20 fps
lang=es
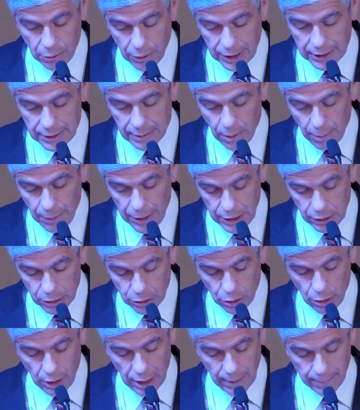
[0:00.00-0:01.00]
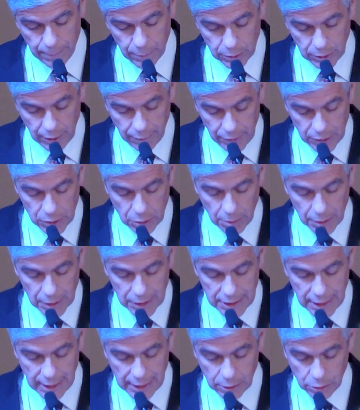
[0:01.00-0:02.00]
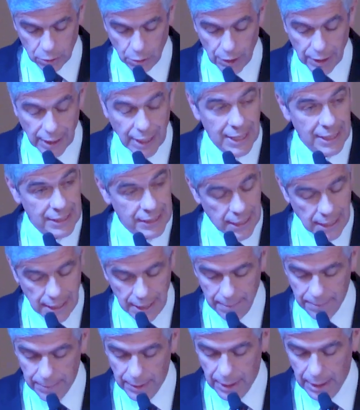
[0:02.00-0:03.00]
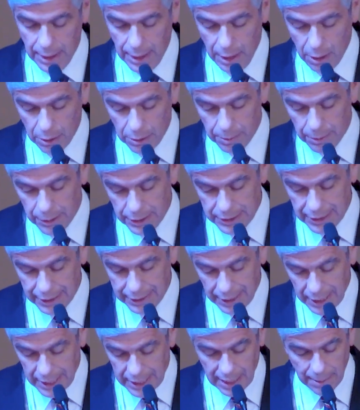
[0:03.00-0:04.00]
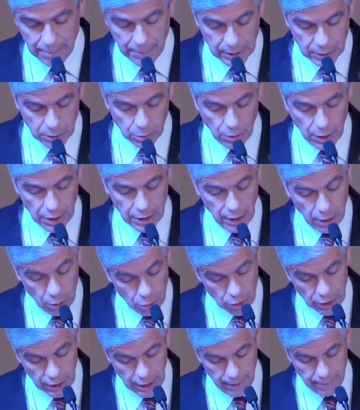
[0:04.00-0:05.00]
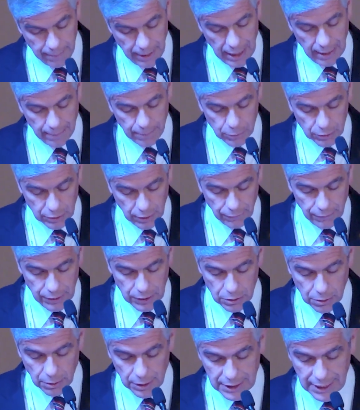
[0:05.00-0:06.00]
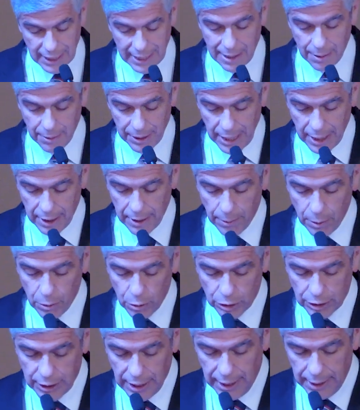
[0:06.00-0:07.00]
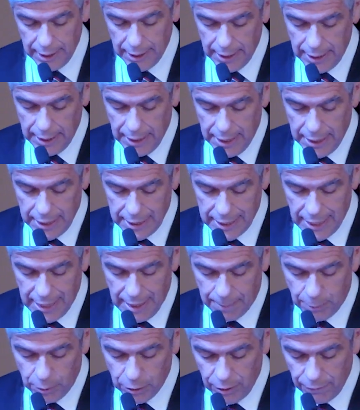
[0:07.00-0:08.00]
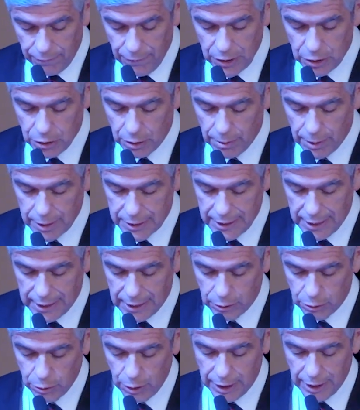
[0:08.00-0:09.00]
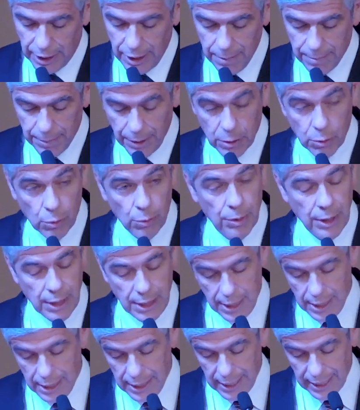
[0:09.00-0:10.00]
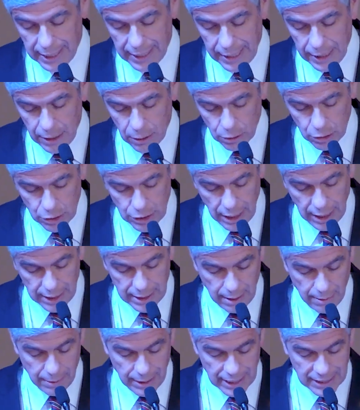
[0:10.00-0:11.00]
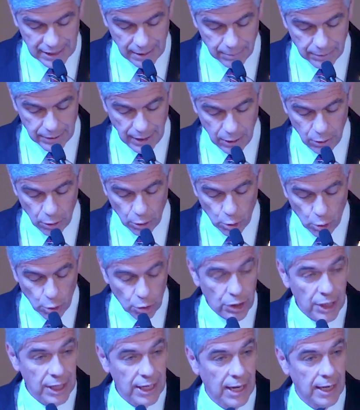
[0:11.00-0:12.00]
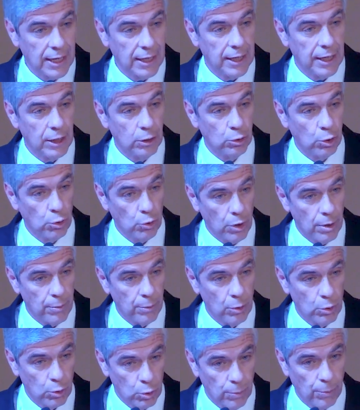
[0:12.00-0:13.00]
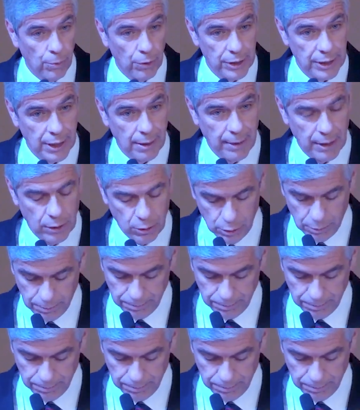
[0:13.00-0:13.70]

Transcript: en este momento a la Pontificia Universidad Católica de Chile, a la Universidad Técnica Particular de Loja, a la Pontificia Universidad Javeriana de Bogotá y a la Pontificia Universidad Católica del Perú la generosidad de haber aceptado coordinar estos nuevos grupos de trabajo.